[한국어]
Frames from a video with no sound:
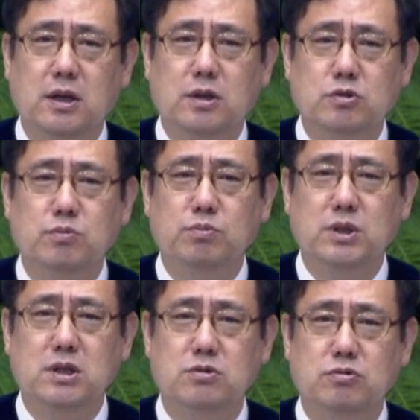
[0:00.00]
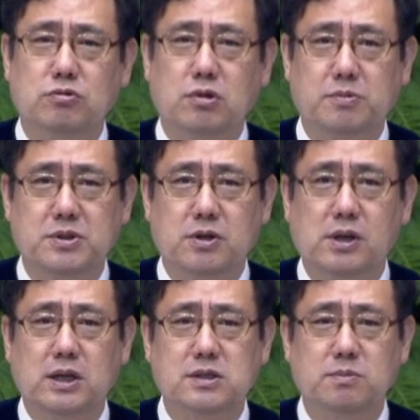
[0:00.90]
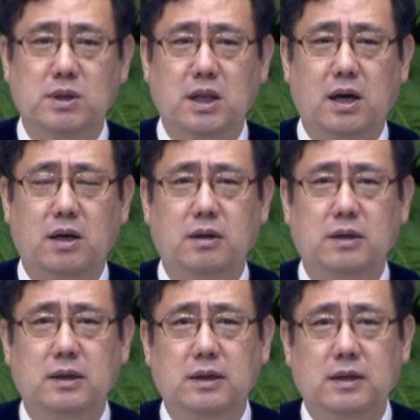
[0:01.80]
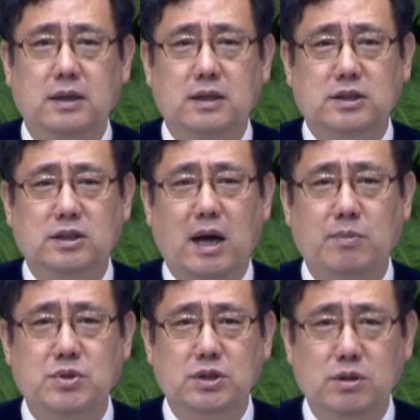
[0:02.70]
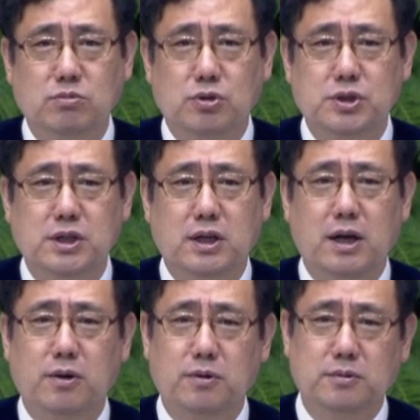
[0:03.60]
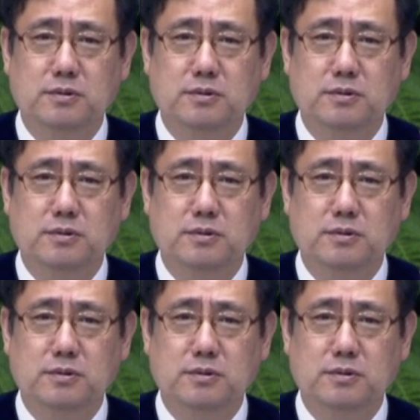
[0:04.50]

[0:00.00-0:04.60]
숨길 수 없을 것 같습니다. 그 감정이 무엇일까요?